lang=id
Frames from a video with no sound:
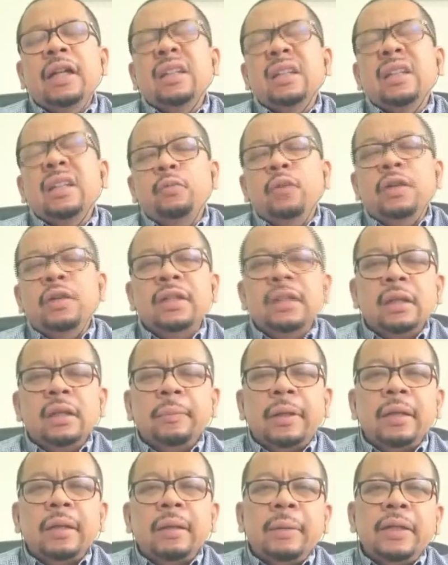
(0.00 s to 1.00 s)
tingkat
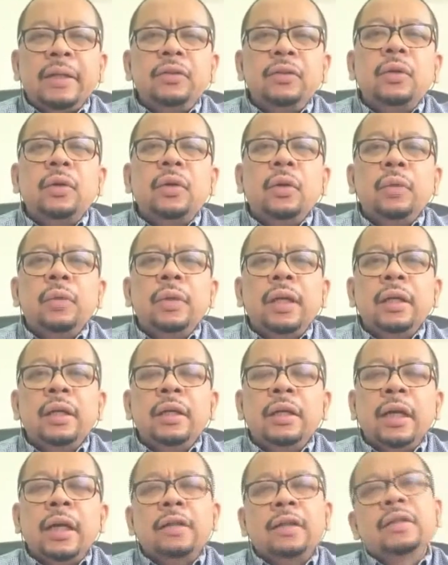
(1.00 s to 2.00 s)
kepuasan kepada Pak
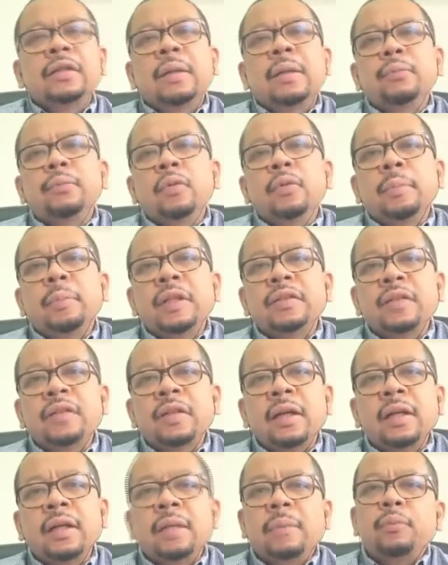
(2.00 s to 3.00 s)
Jokowi kan di atas 60
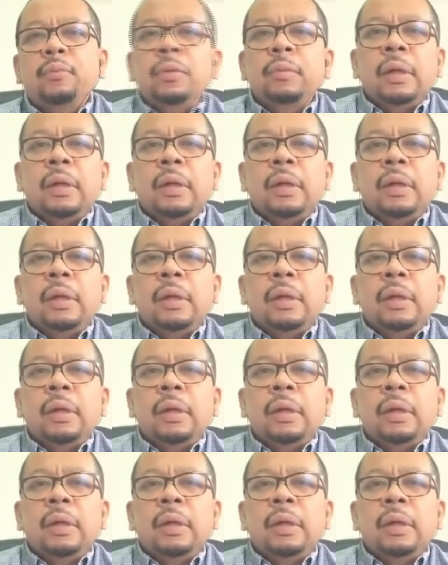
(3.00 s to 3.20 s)
persen,